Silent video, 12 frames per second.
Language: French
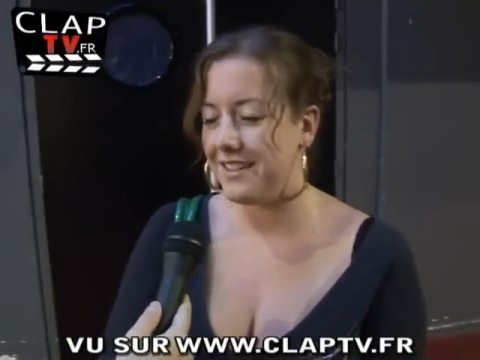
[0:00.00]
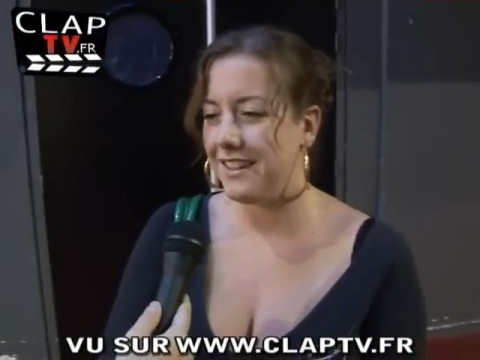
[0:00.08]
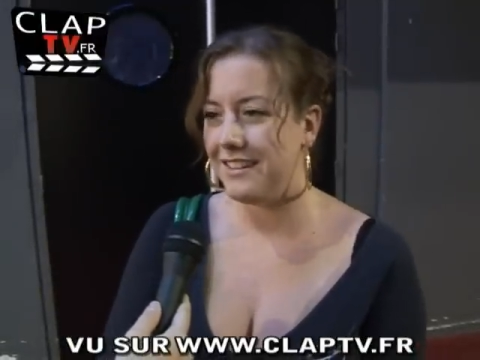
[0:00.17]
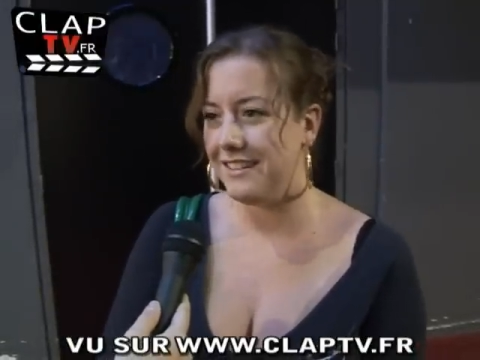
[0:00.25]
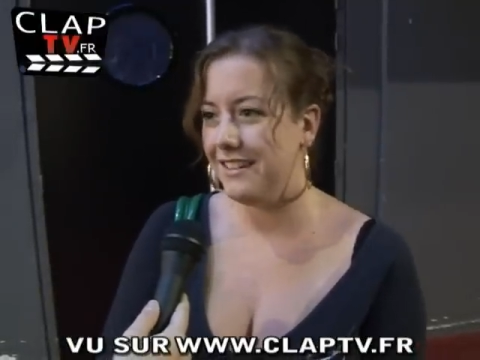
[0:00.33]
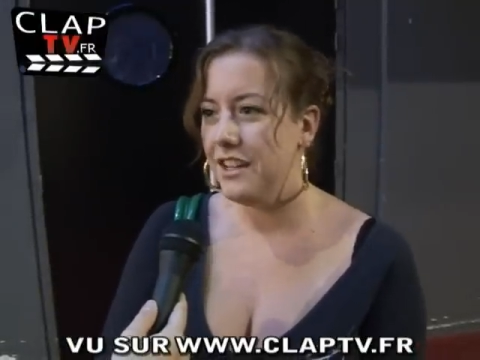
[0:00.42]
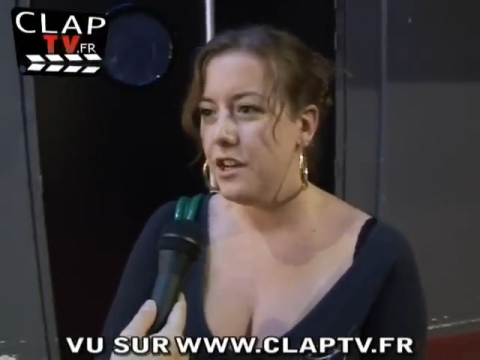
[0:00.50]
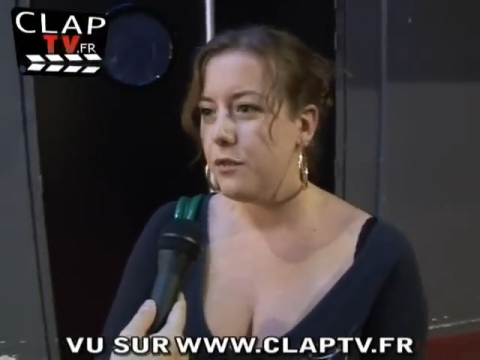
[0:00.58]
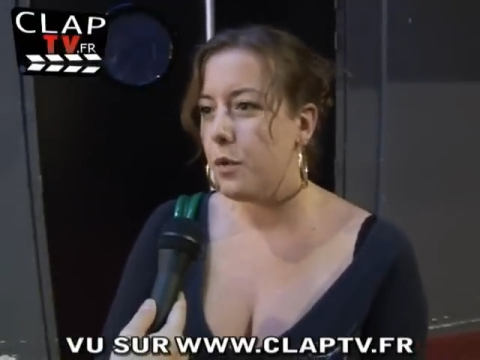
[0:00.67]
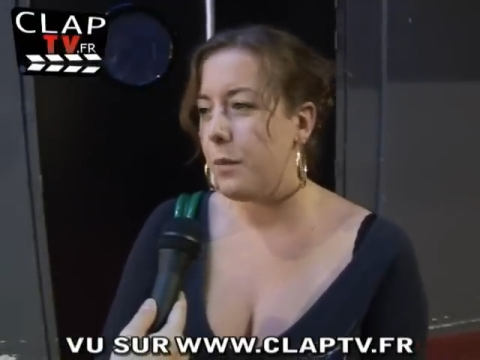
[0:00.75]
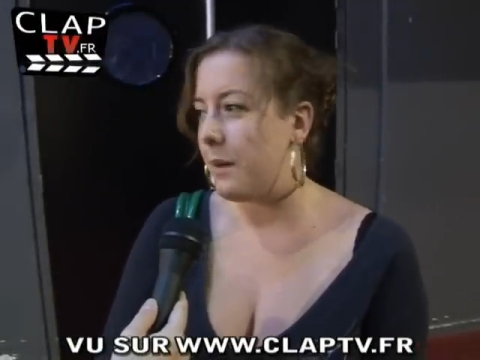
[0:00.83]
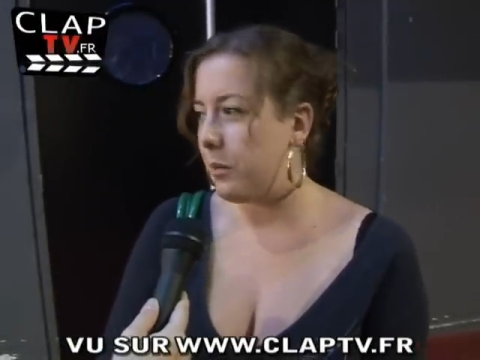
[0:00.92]
C'est, euh,
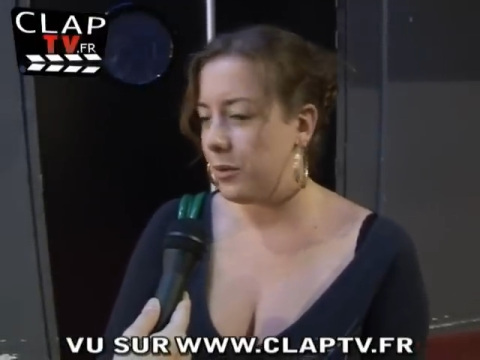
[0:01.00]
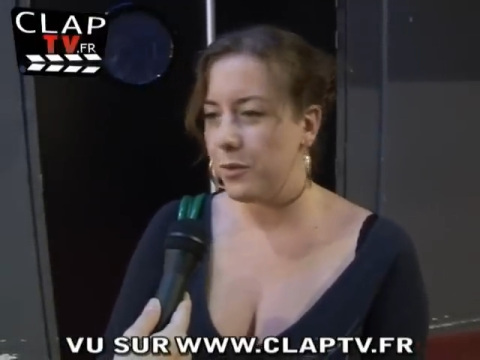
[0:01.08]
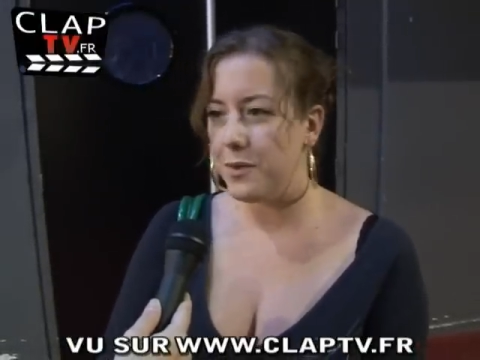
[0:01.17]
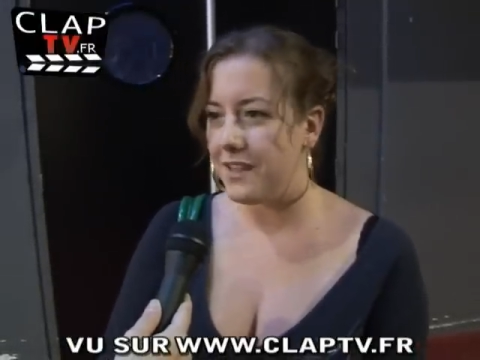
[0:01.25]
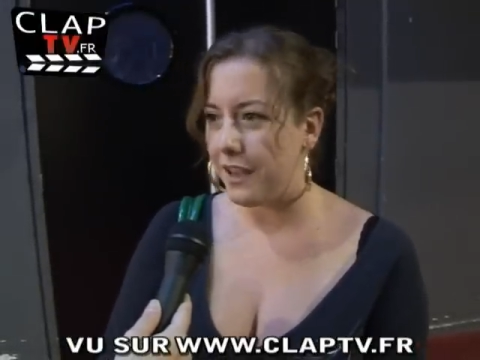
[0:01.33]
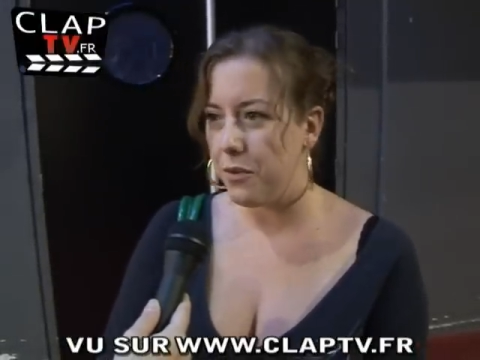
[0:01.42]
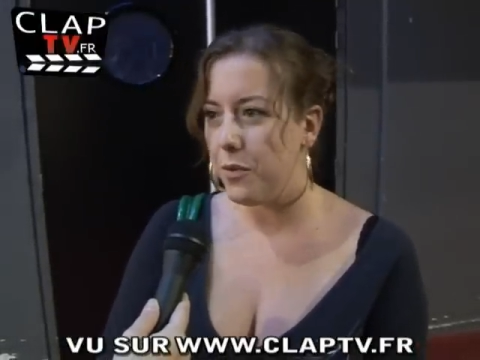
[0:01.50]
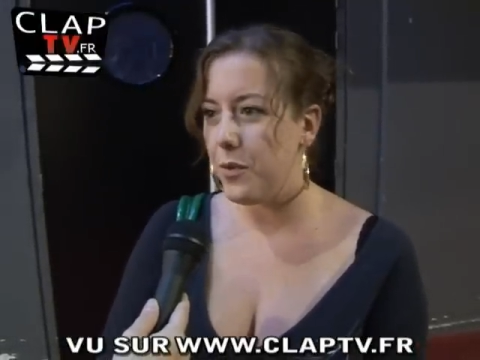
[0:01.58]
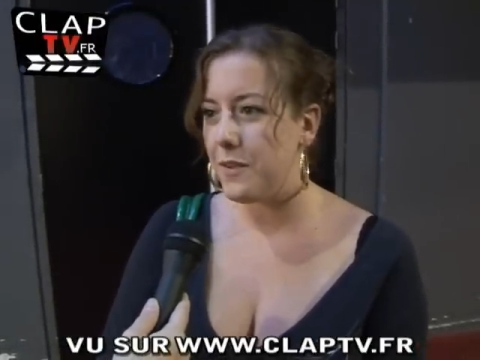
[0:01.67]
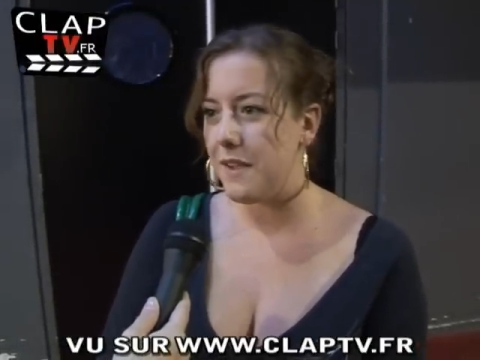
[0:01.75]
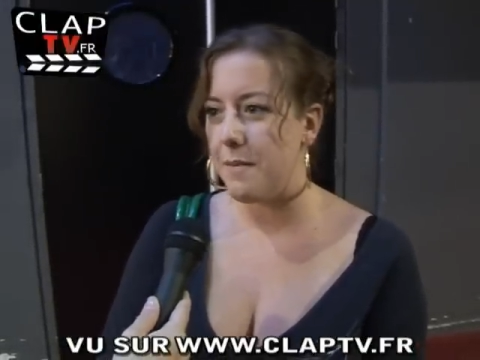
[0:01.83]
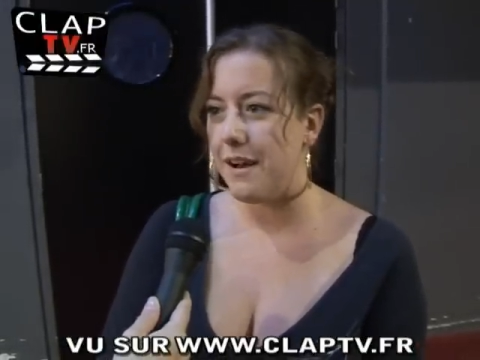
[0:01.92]
faut pas prendre au
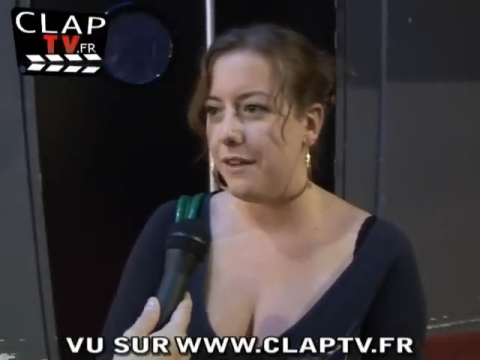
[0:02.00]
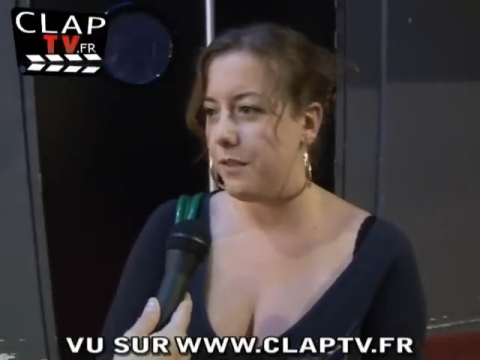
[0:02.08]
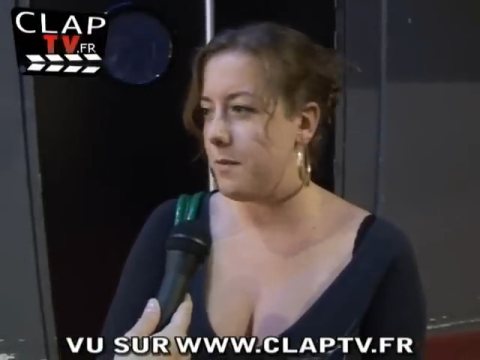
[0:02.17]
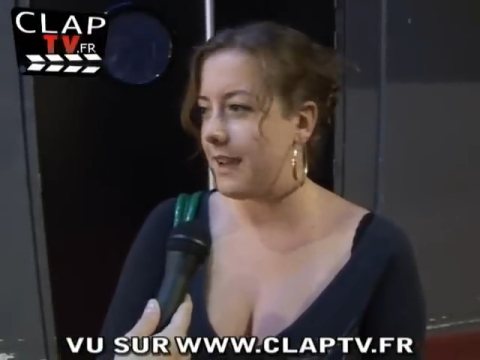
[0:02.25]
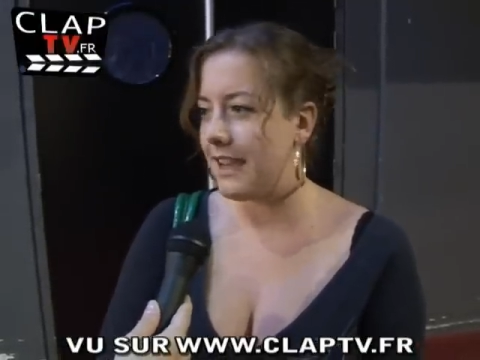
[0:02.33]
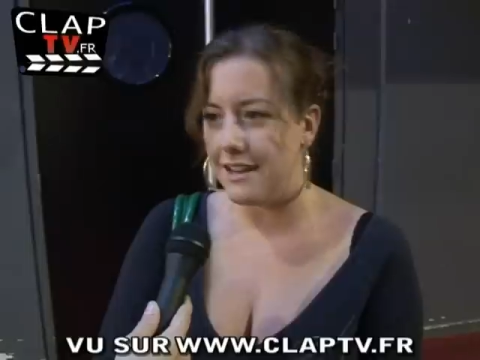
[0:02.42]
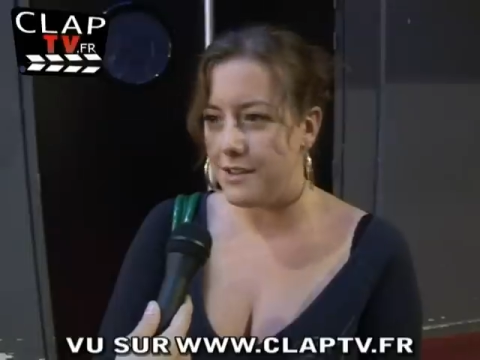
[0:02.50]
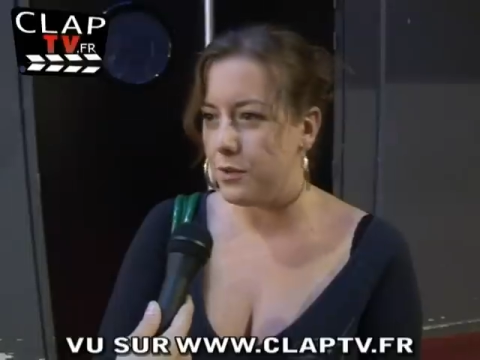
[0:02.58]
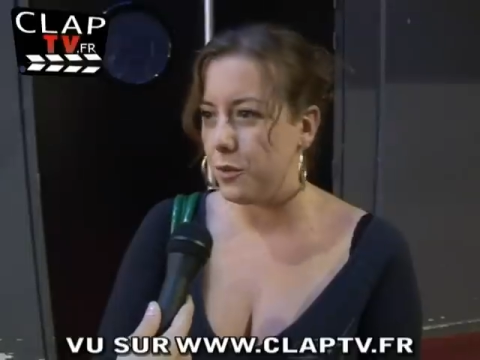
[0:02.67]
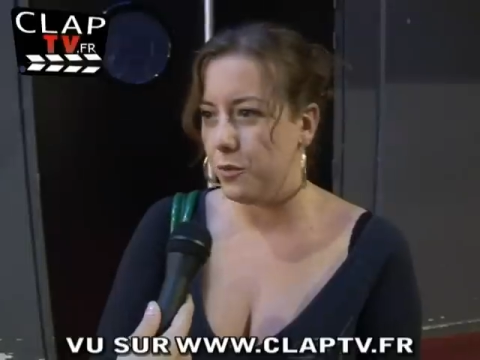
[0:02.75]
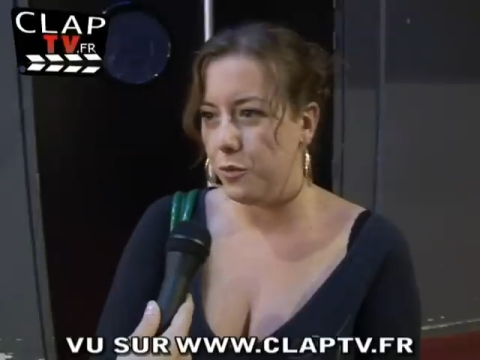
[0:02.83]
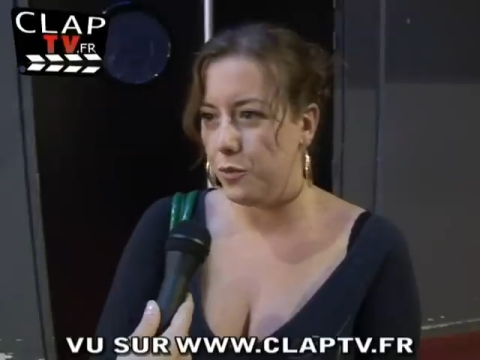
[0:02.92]
sérieux, c'est pas un film
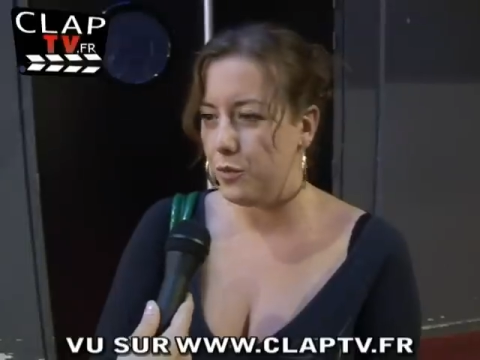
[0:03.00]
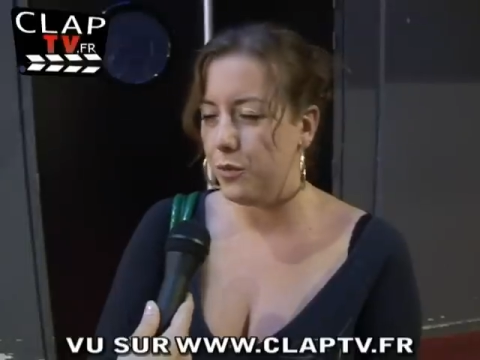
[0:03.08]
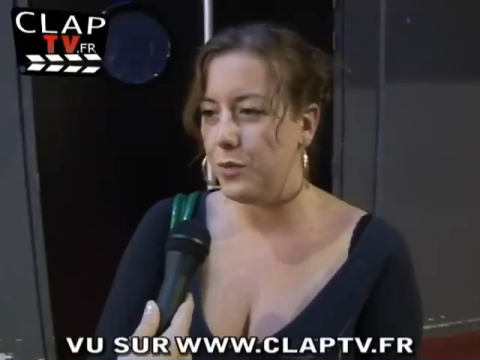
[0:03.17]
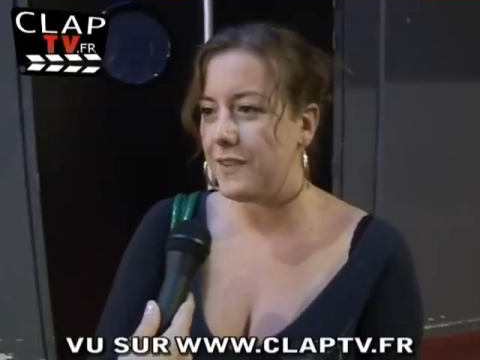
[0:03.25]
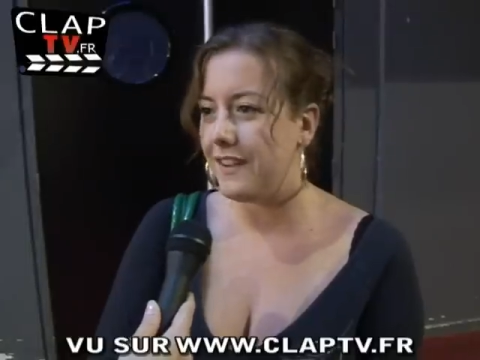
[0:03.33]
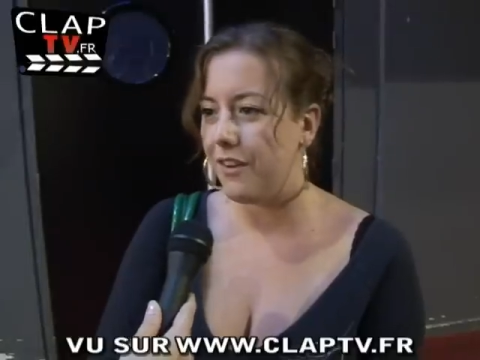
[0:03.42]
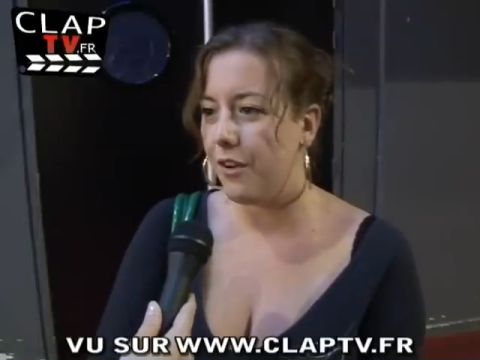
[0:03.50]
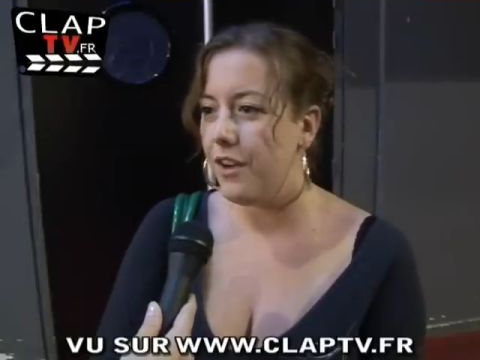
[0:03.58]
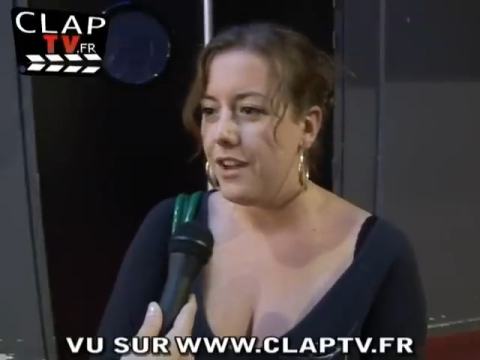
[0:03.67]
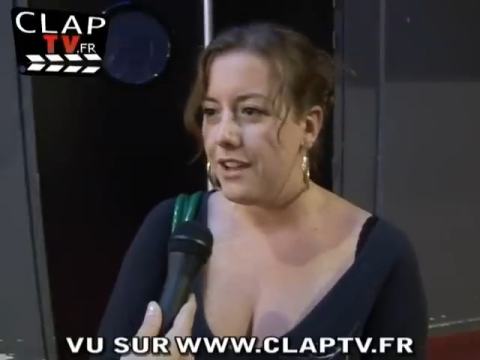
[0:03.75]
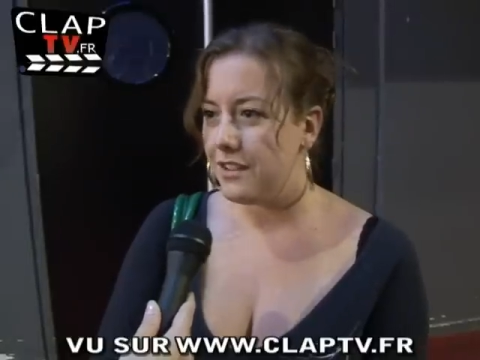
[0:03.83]
réaliste du tout, c'est, euh,